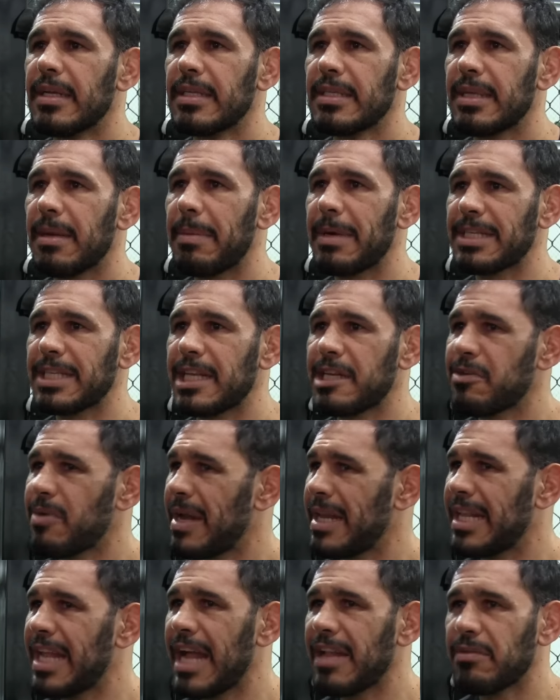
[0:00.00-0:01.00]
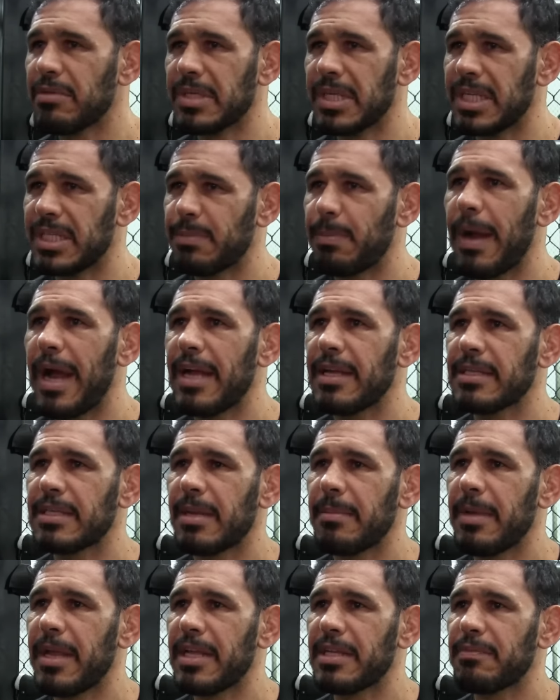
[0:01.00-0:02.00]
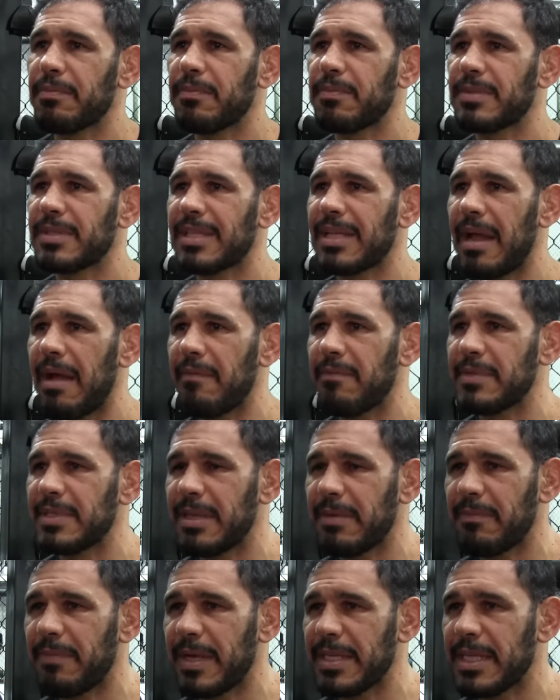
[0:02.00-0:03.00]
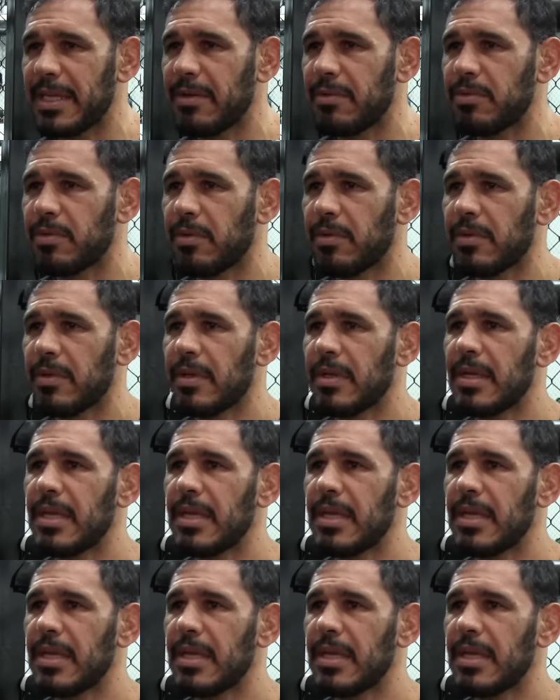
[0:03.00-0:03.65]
Tinha bastante qualidade dos sparrings também. Estava tipo, sempre fazendo junto.